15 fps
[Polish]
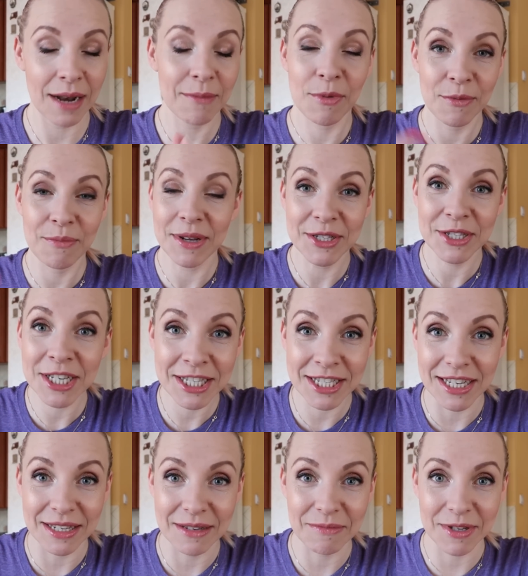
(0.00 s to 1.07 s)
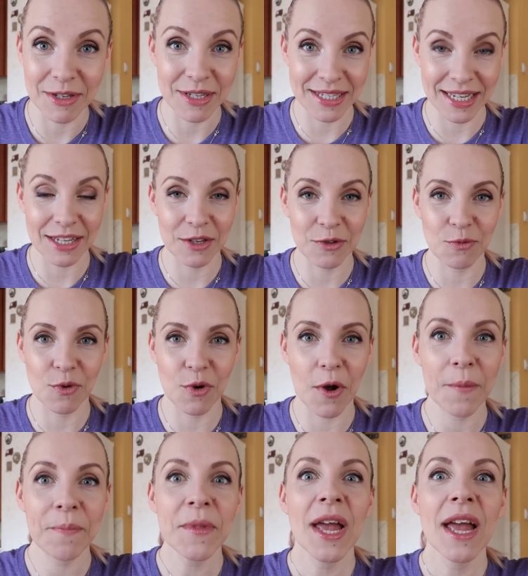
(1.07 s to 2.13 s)
albo będziecie nimi za
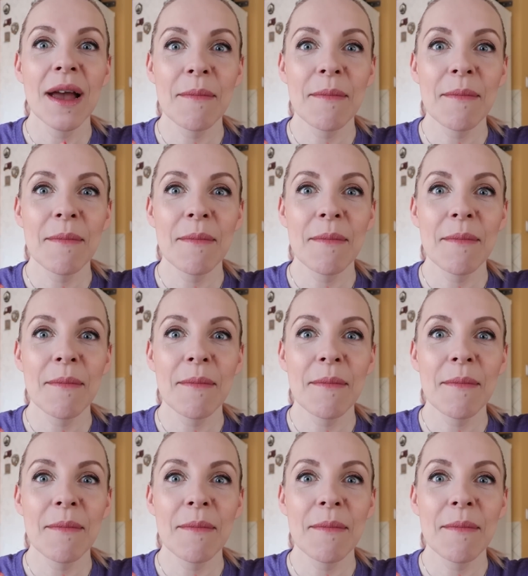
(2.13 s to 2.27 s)
niedługo,